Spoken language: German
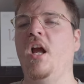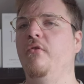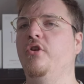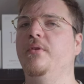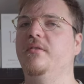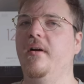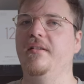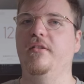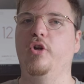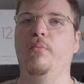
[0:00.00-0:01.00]
Höre ich ein bisschen mehr
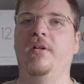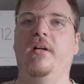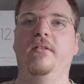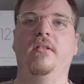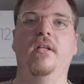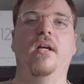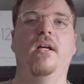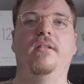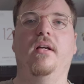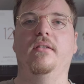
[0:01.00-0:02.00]
erzählen darüber dann.
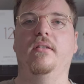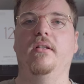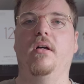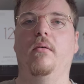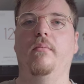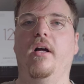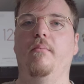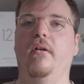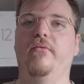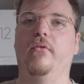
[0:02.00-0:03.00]
Dann ähm,
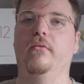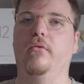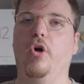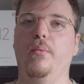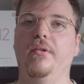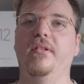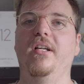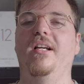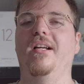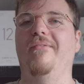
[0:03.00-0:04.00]
einmal von Robin,
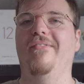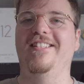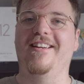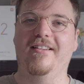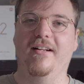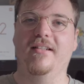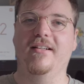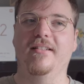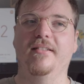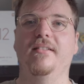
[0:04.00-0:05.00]
wie sein
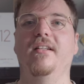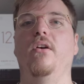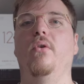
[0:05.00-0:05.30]
Alltag ist.